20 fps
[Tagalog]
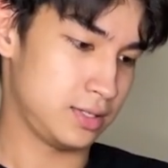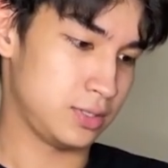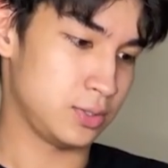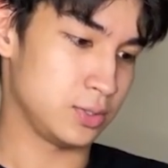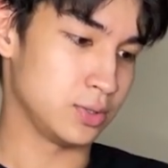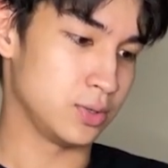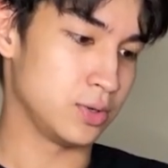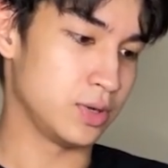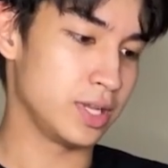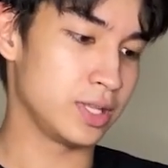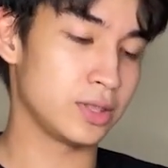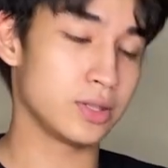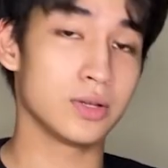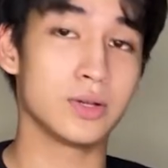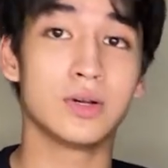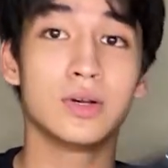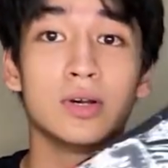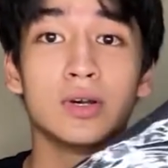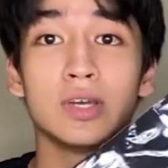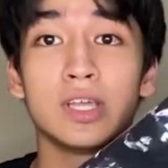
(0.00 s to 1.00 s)
So,
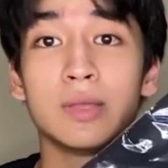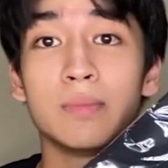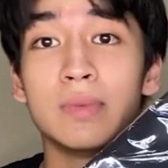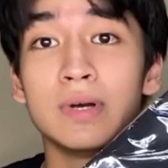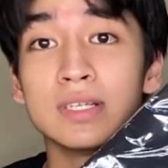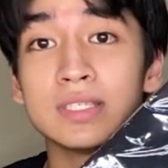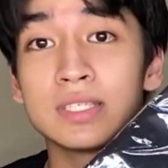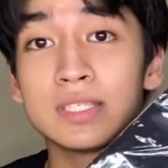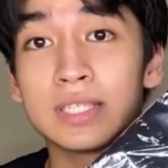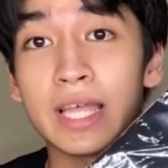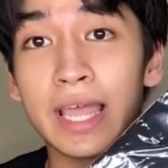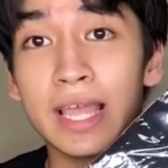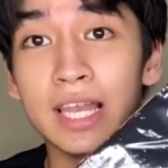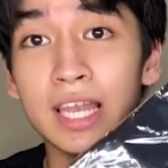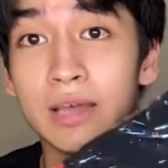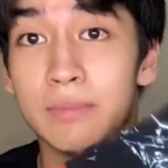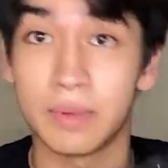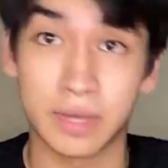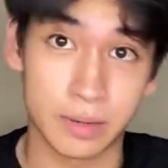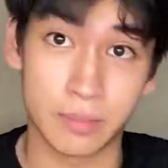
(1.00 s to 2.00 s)
ito, ibang
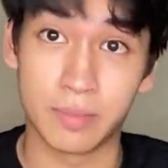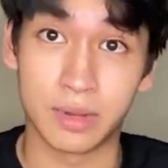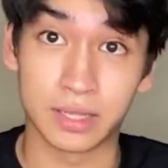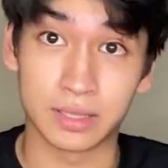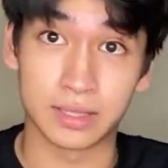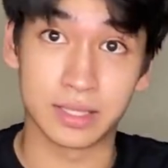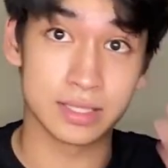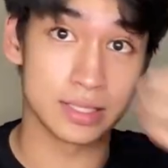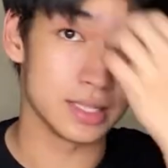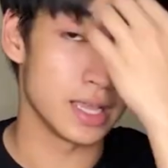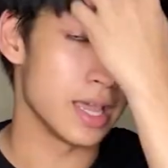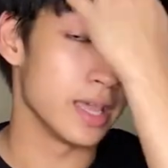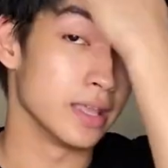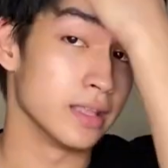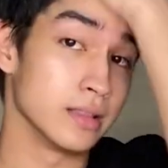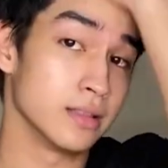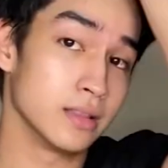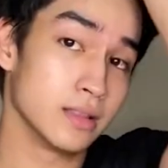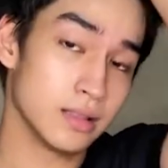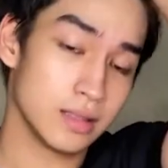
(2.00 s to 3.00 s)
style naman, bang
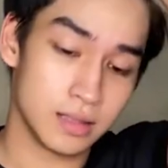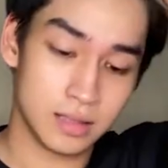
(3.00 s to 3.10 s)
design.